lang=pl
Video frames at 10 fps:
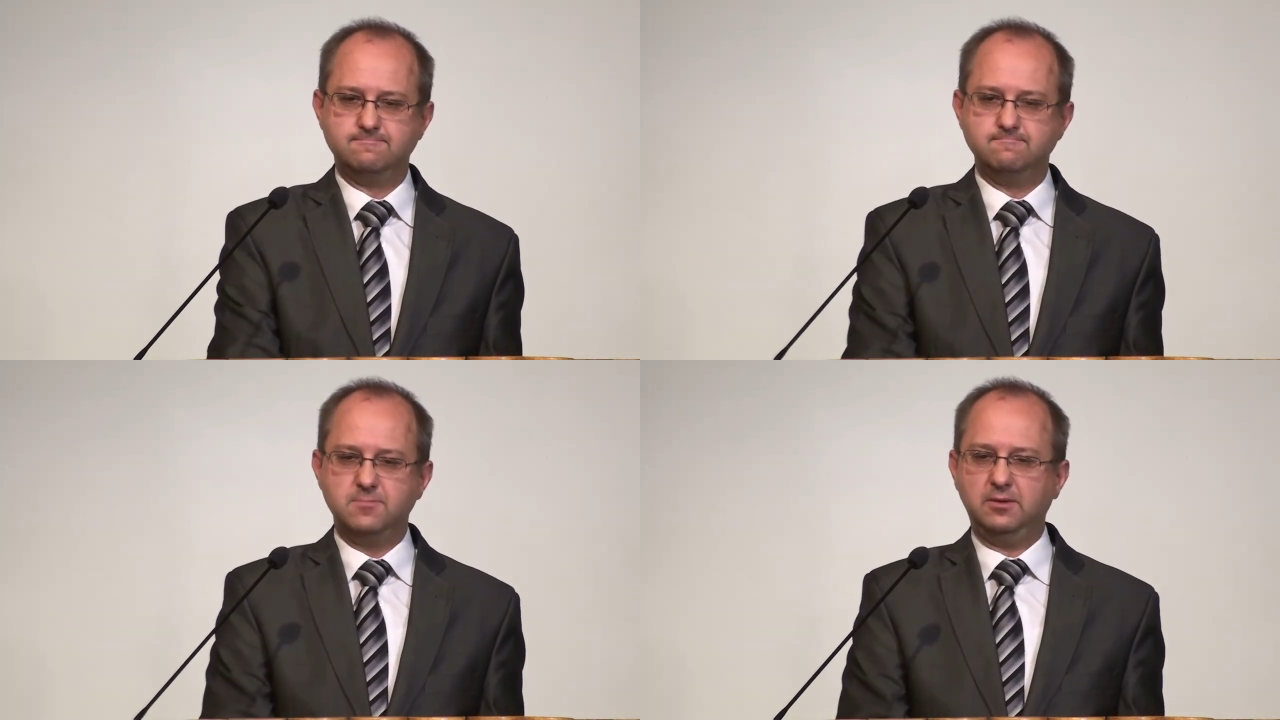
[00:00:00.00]

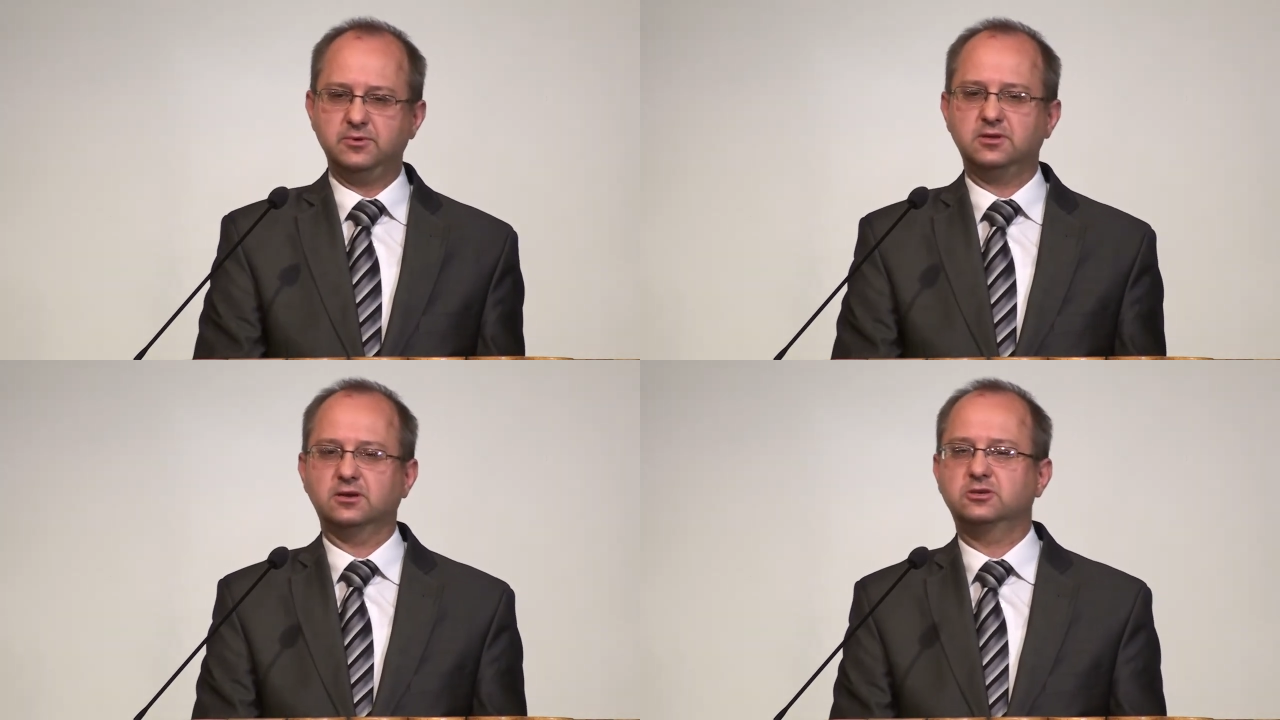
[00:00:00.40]

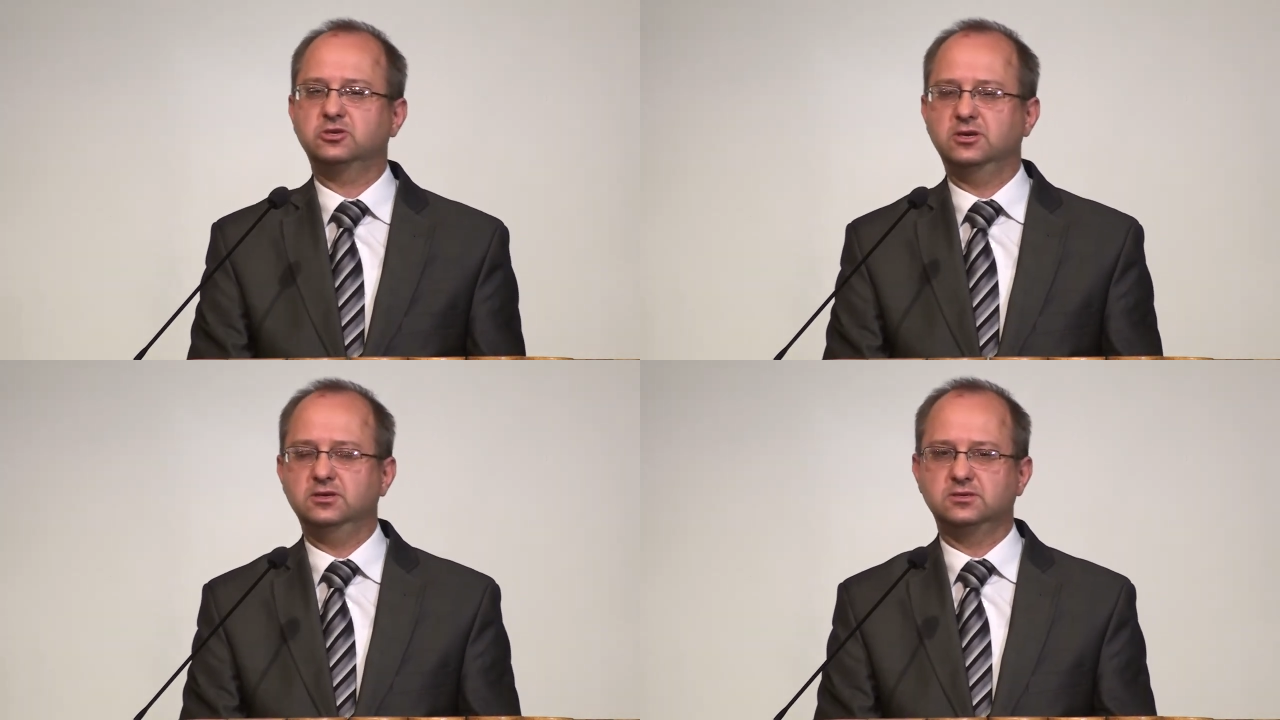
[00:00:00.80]
Mamy tak
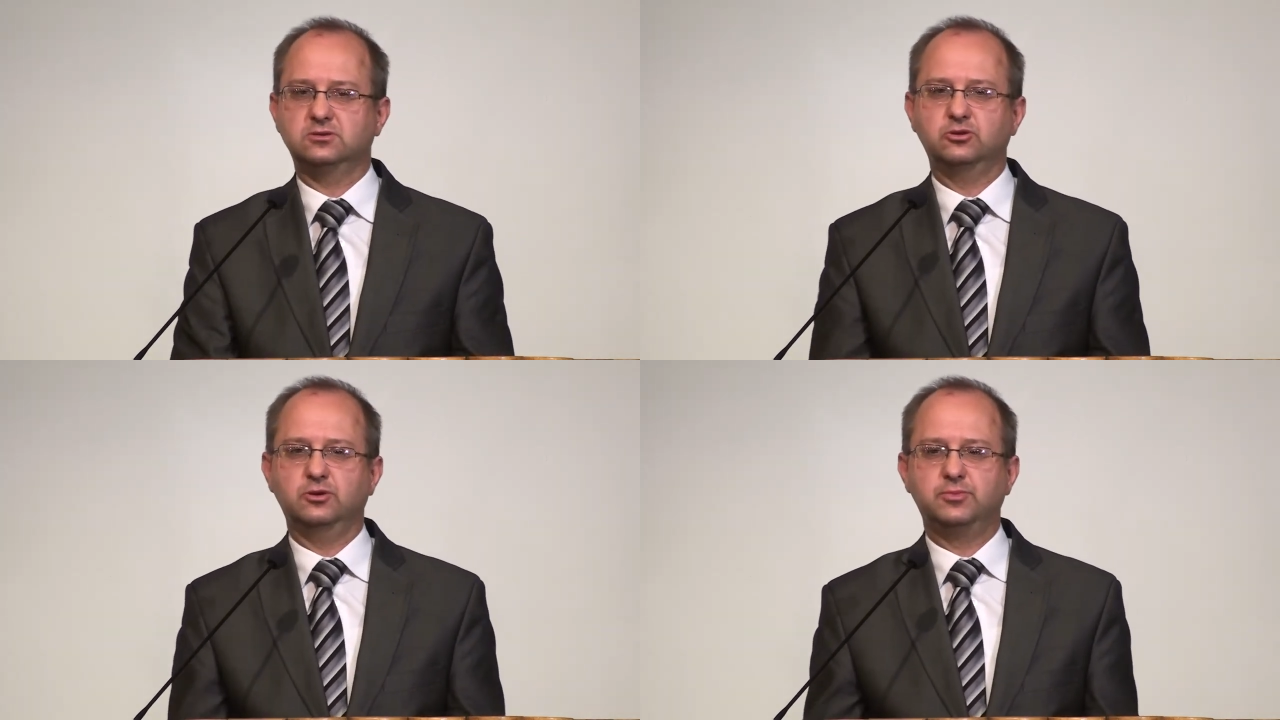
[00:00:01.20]

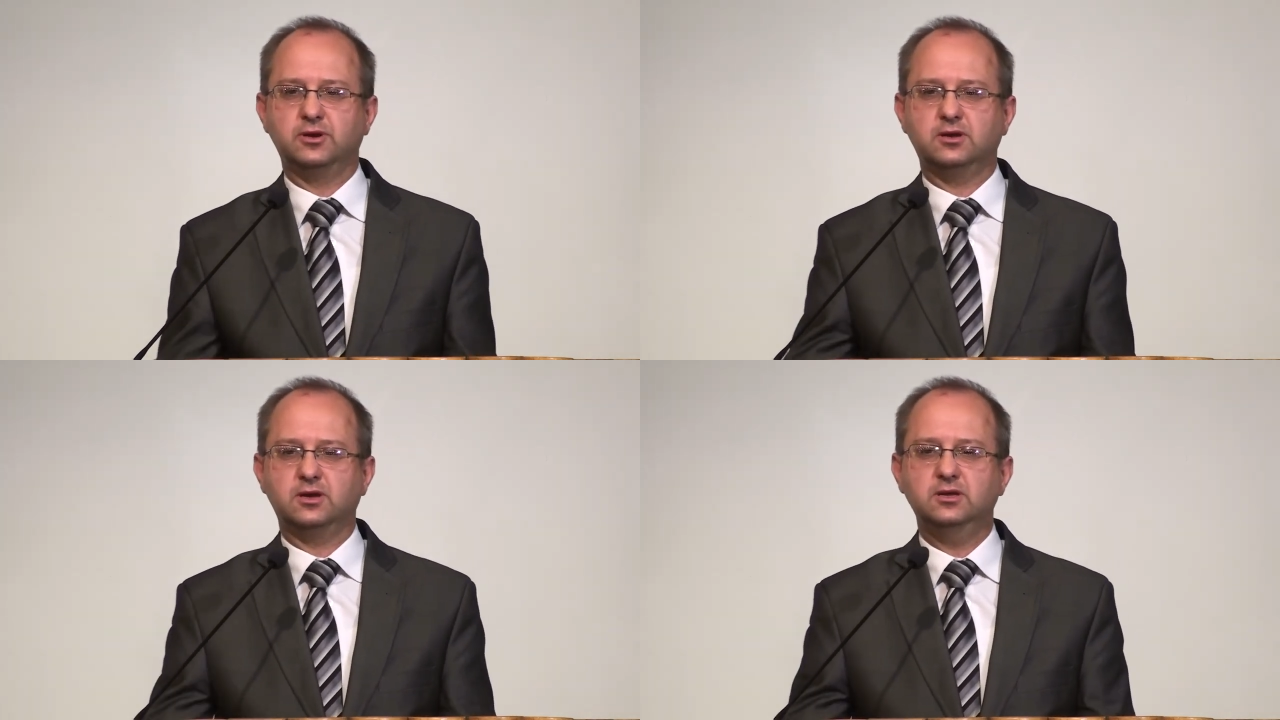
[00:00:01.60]
często
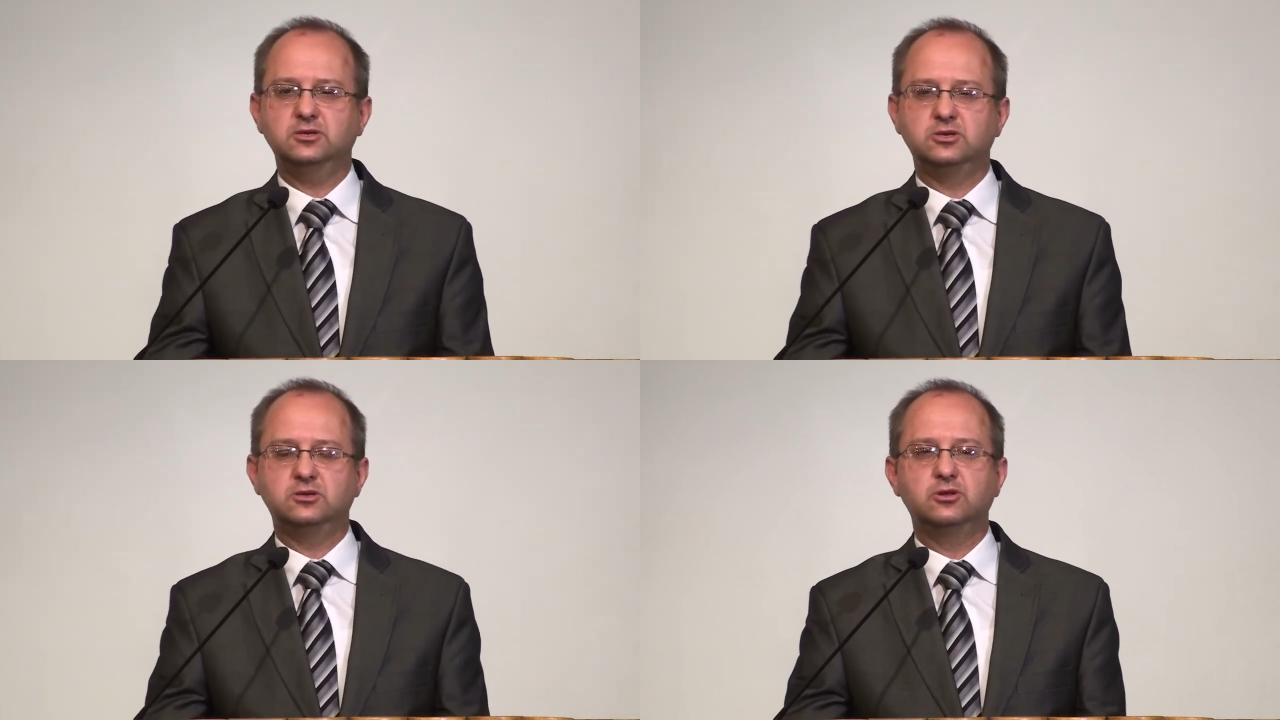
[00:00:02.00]
dobre
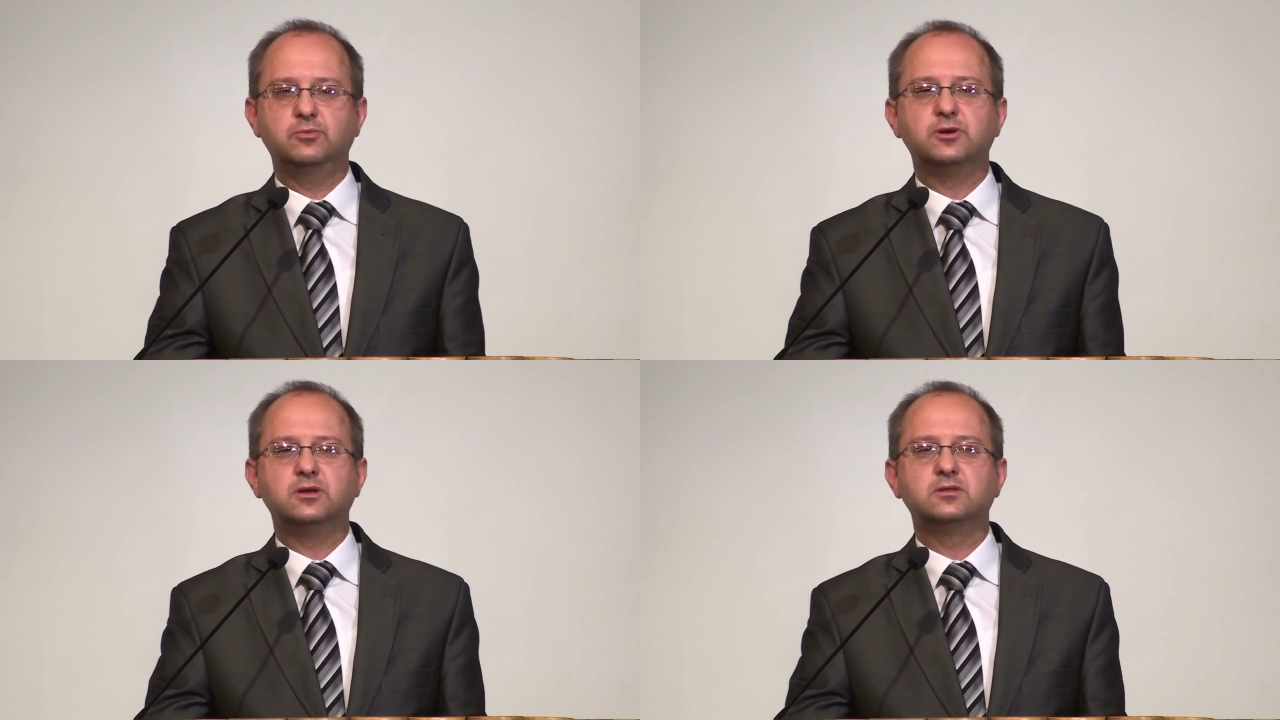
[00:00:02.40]
chęci i
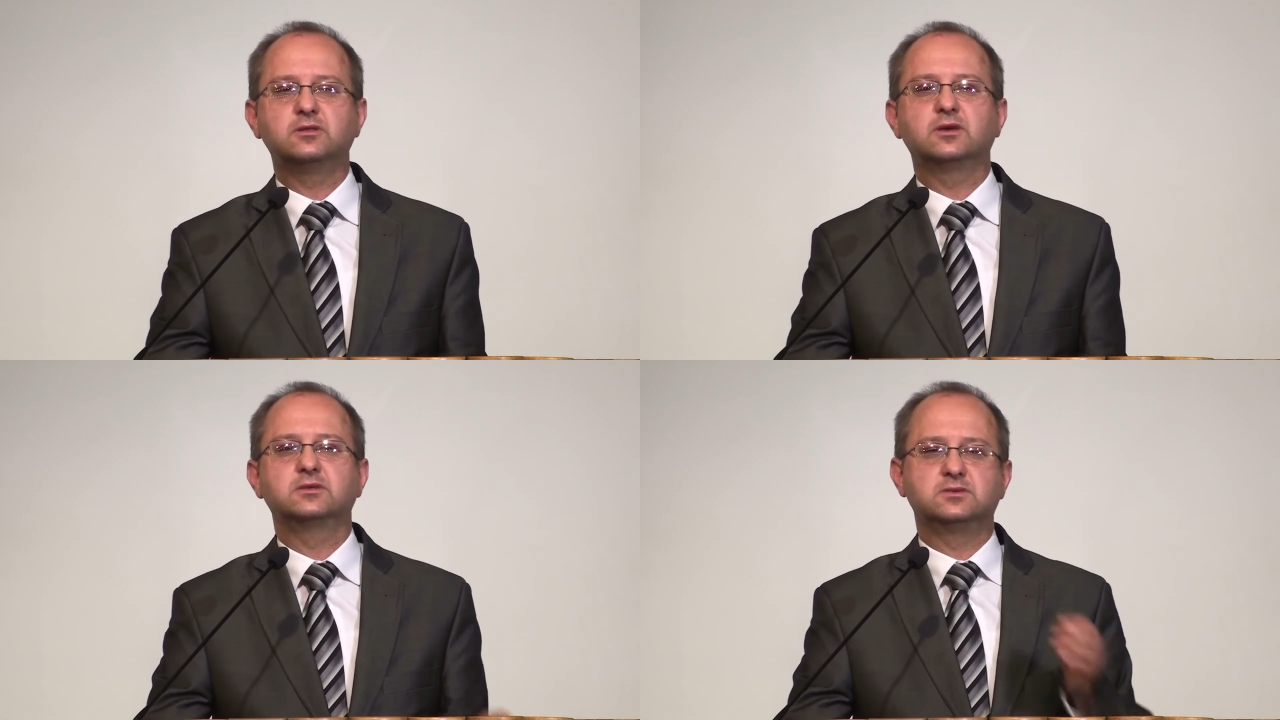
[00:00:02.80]
dobre
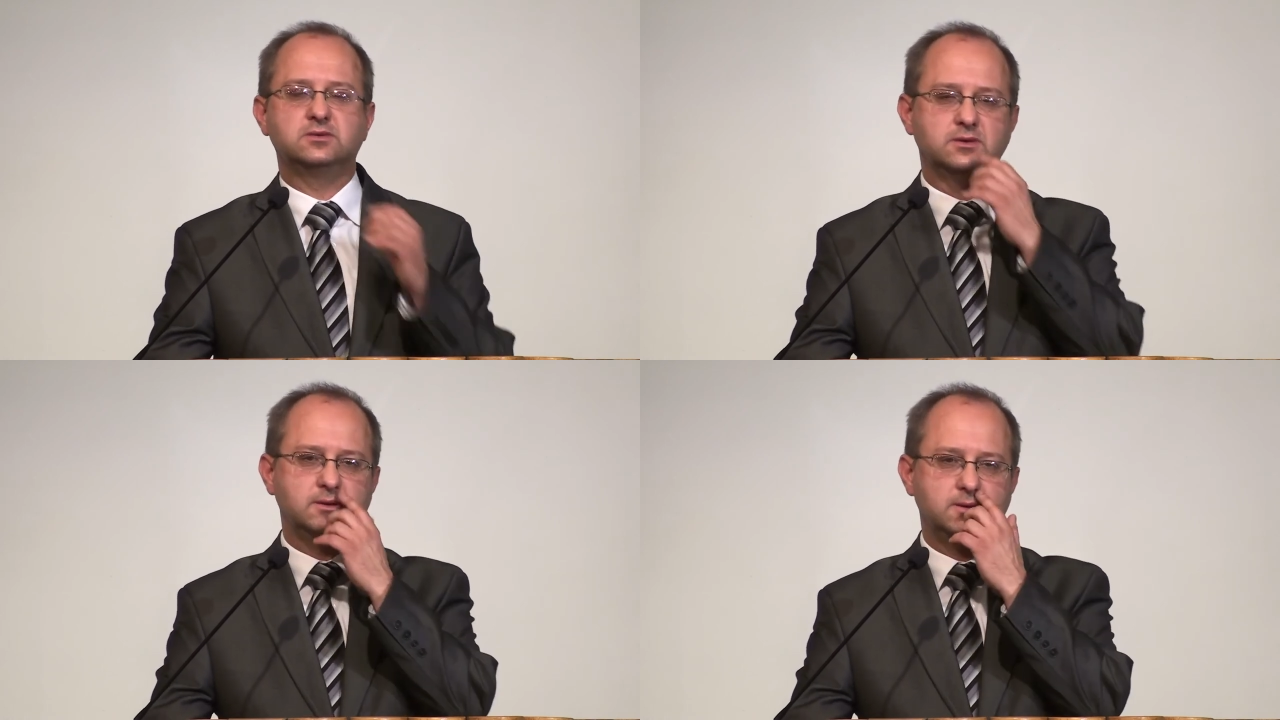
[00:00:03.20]

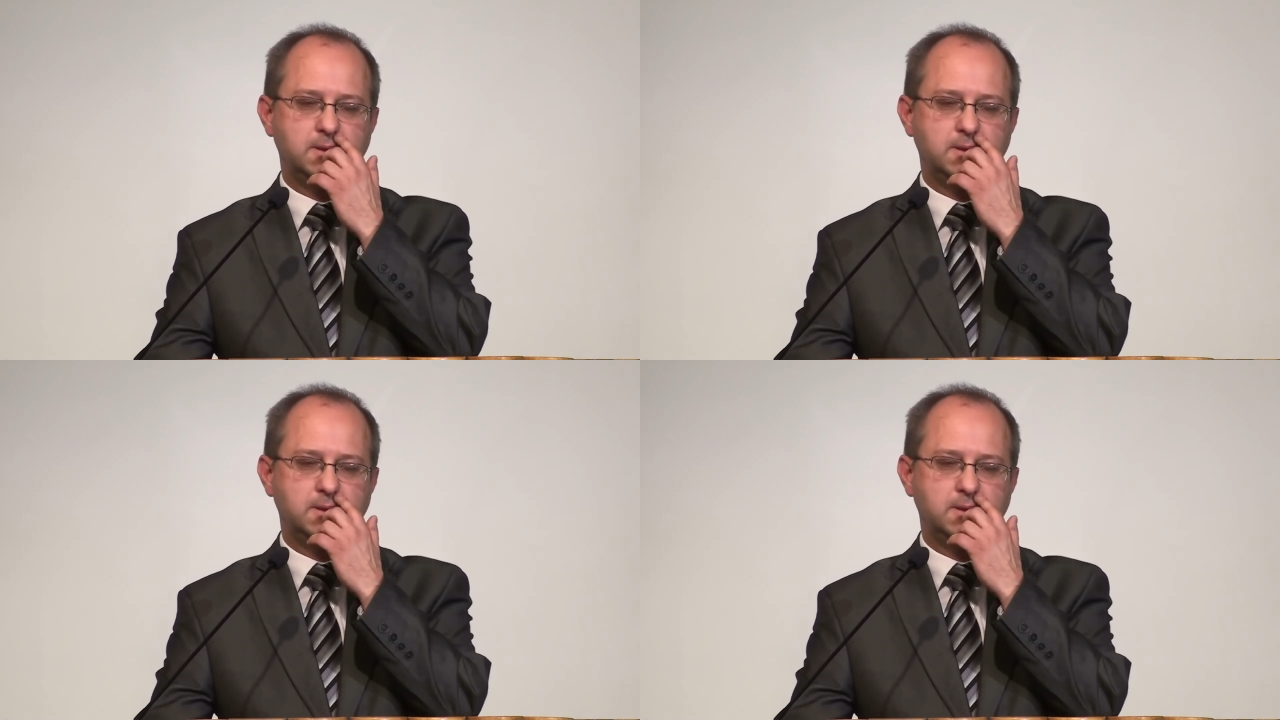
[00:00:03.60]
intencje.